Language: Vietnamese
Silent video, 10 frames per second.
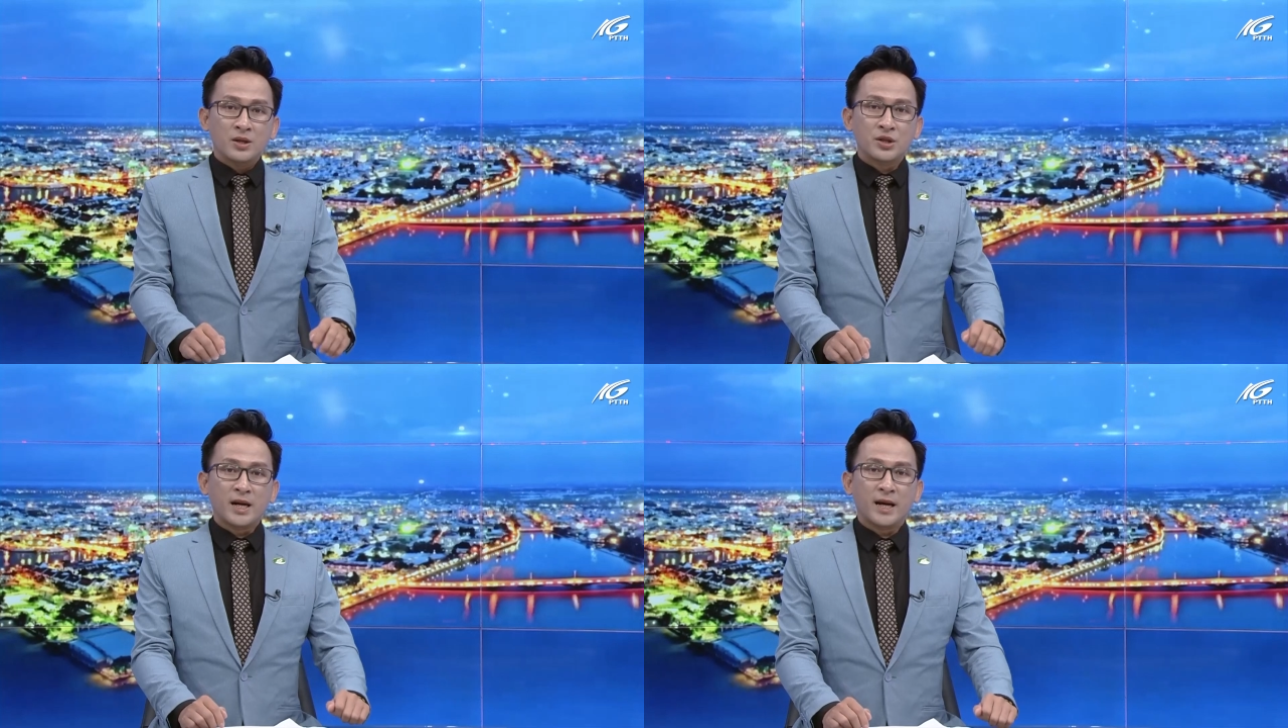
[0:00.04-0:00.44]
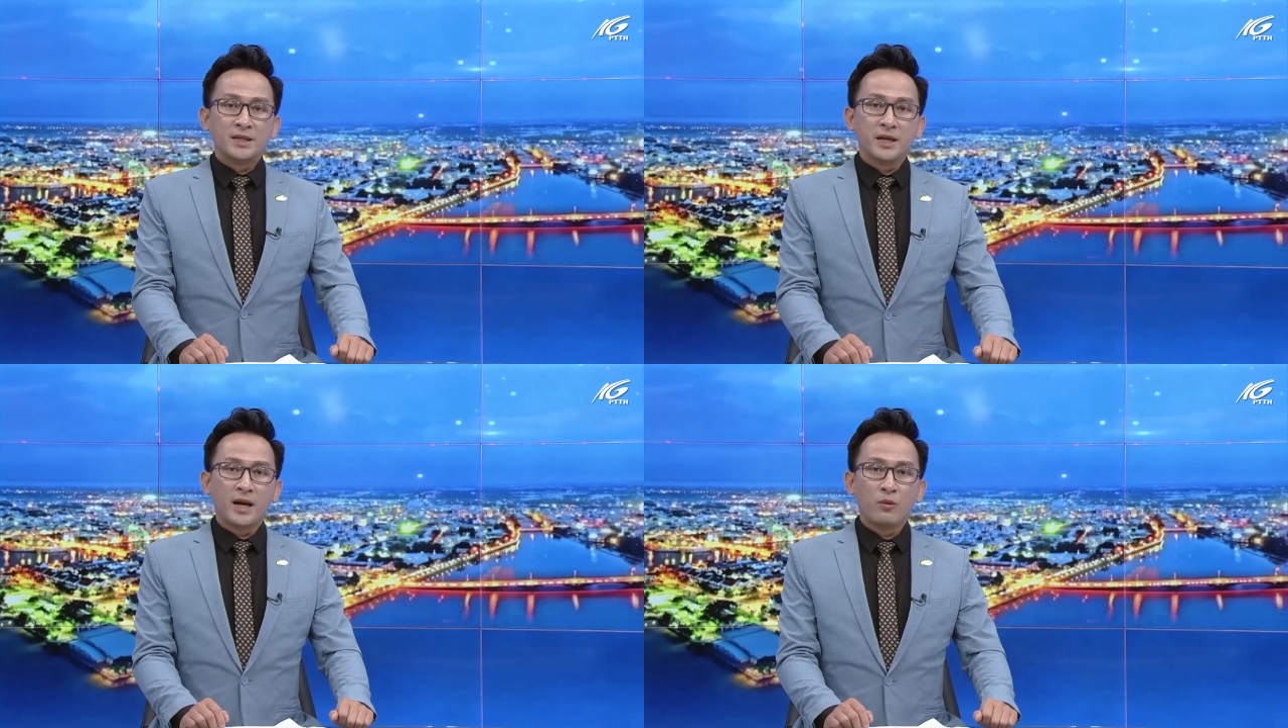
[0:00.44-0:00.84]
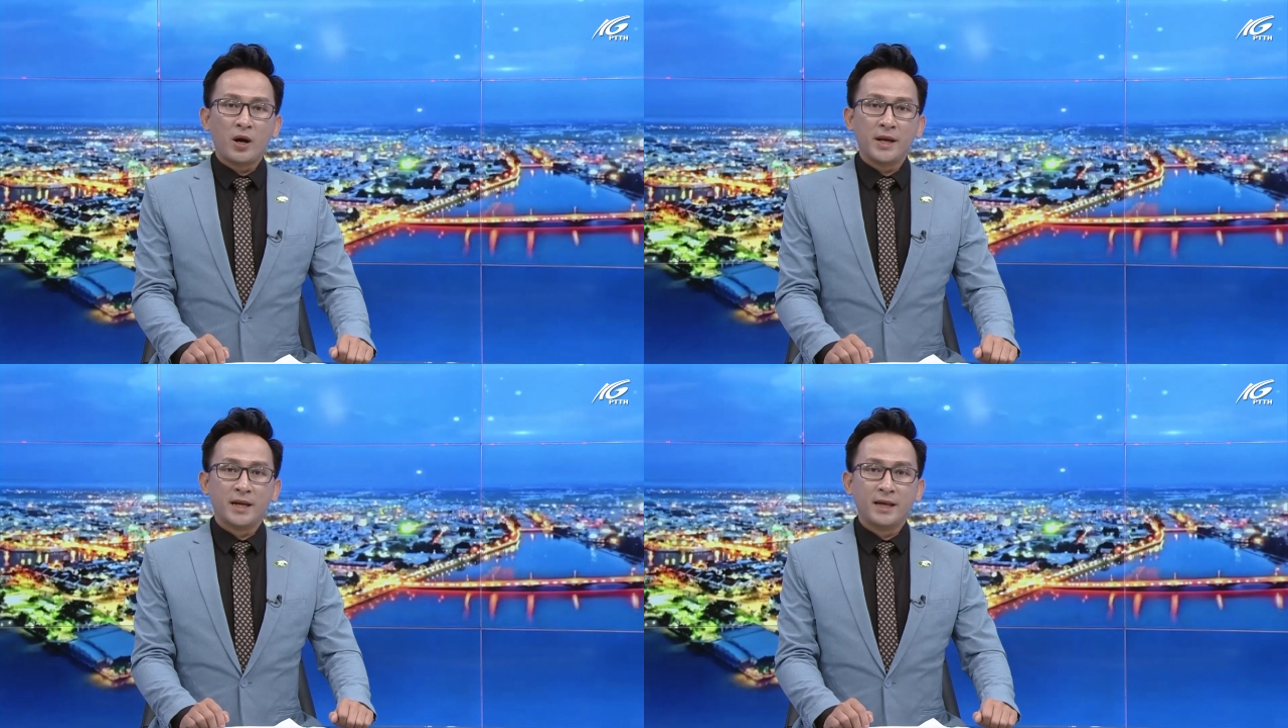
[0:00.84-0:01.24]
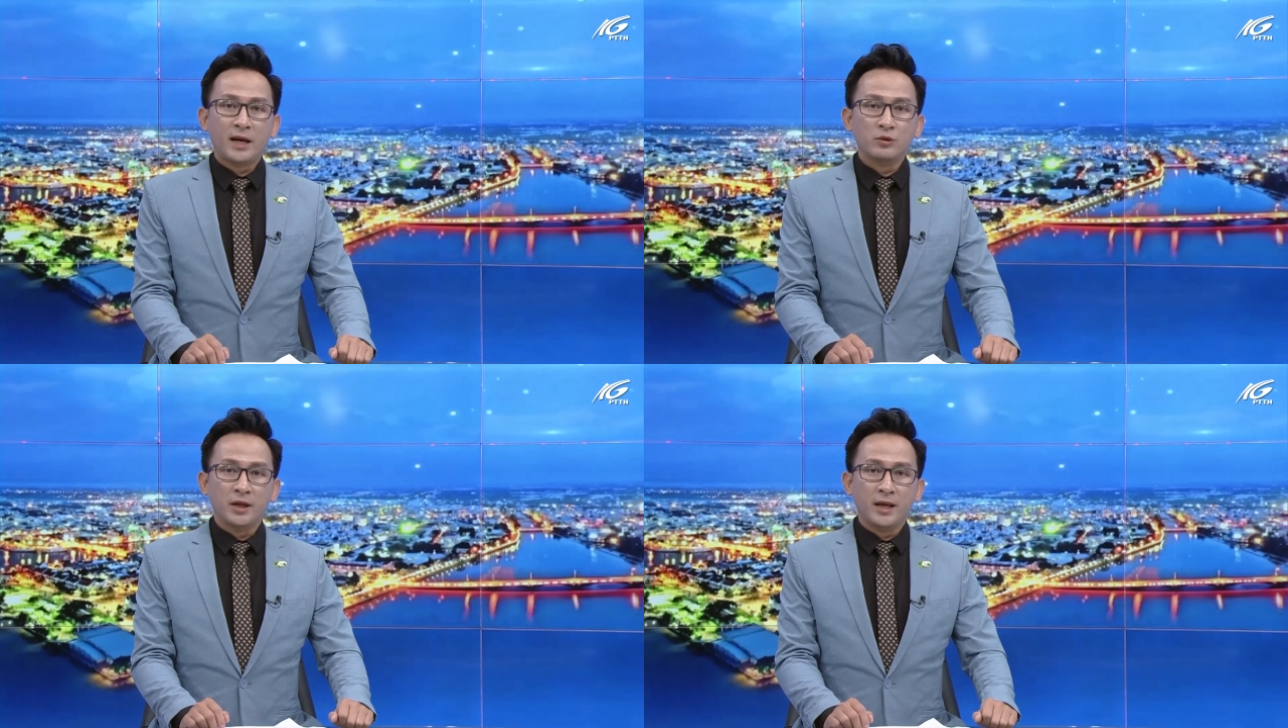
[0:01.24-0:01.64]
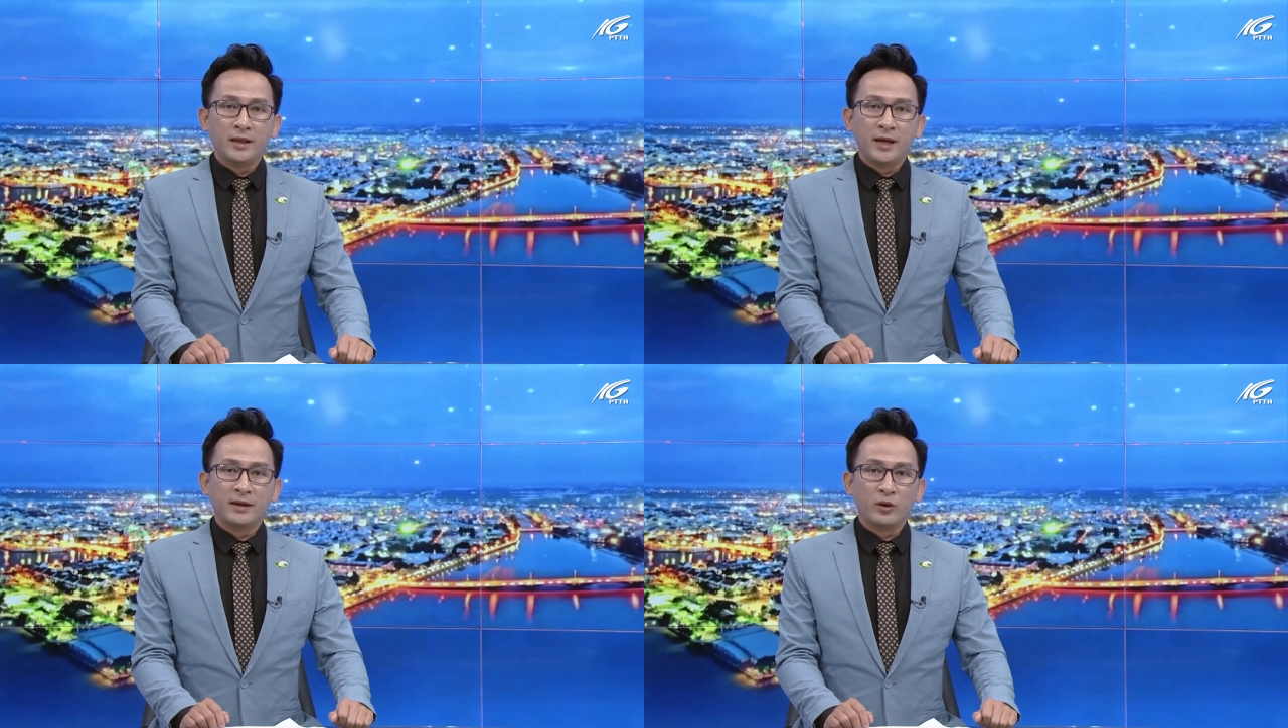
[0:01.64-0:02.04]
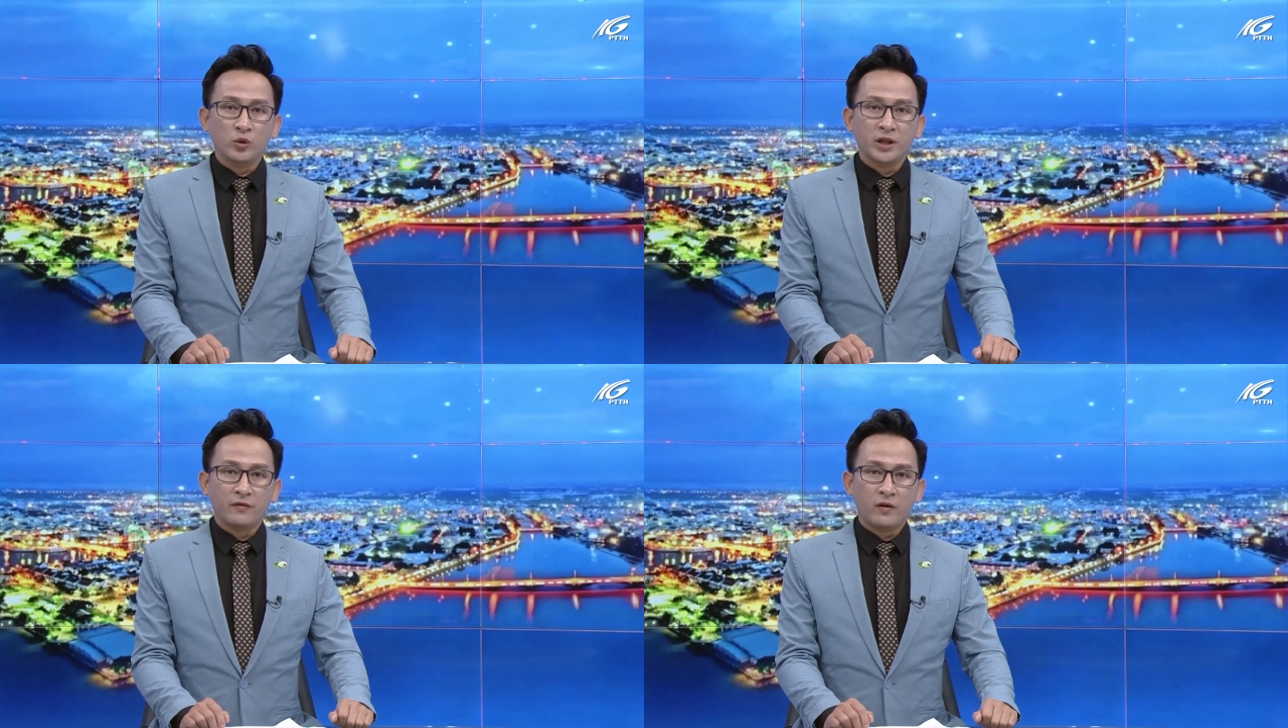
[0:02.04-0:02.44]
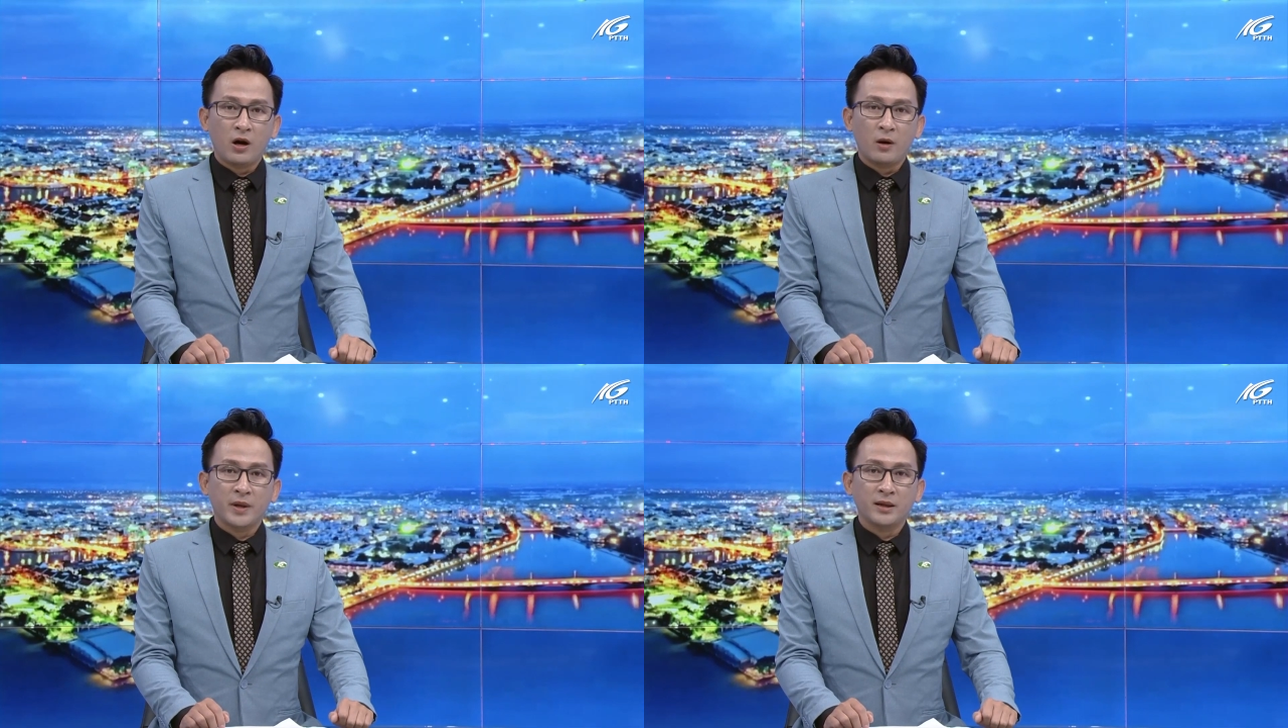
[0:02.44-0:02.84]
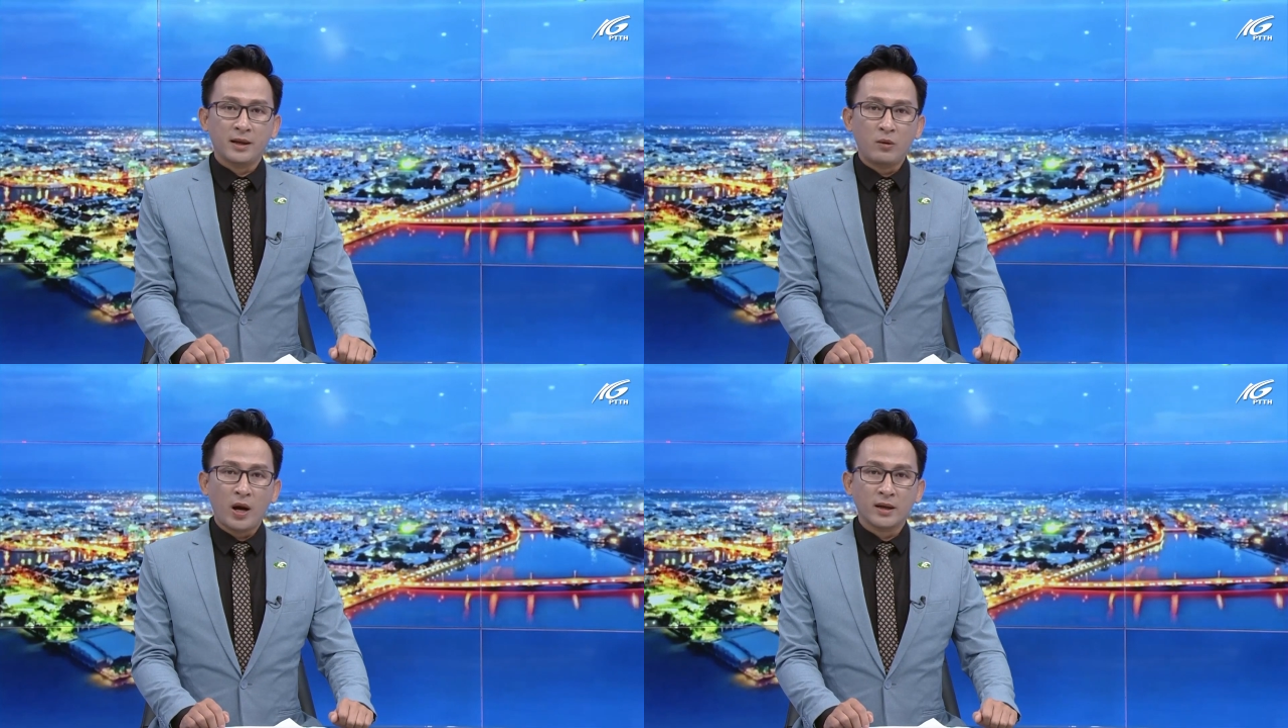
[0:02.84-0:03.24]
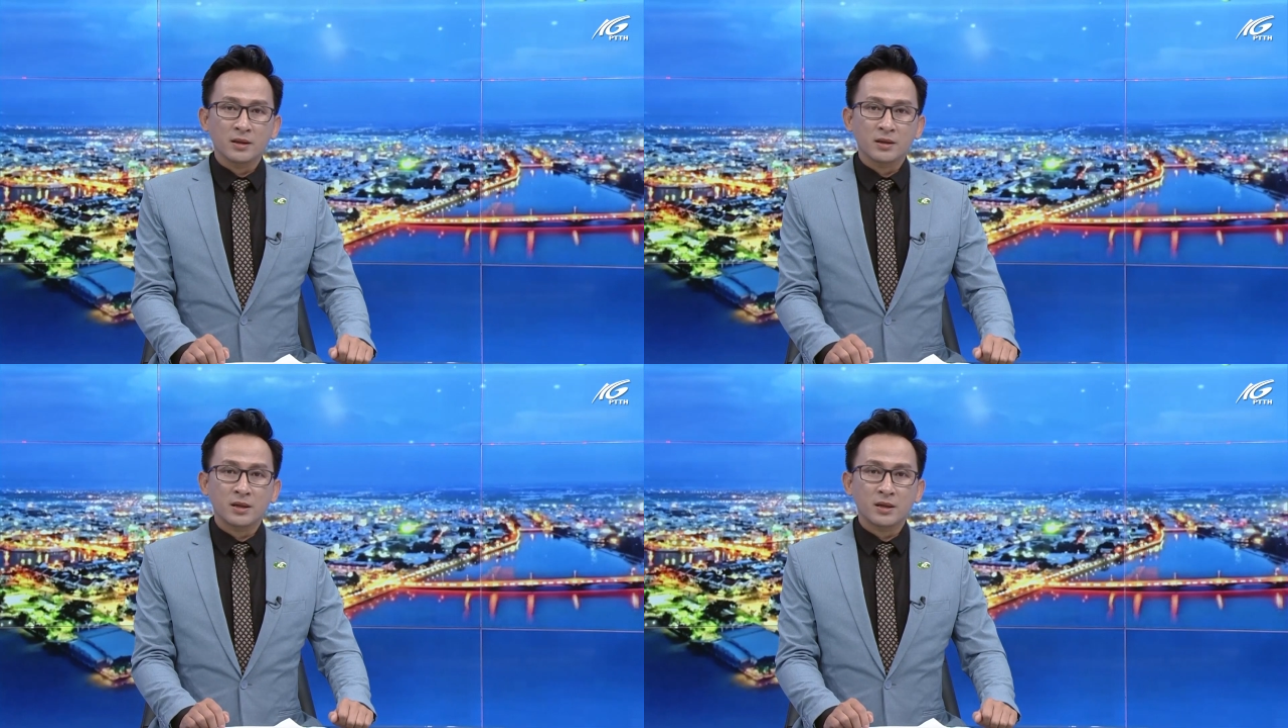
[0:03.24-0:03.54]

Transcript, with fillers: Sáng nay, Sở Văn hóa và Thể thao tỉnh Kiên Giang chủ trì phối hợp với tỉnh đoàn,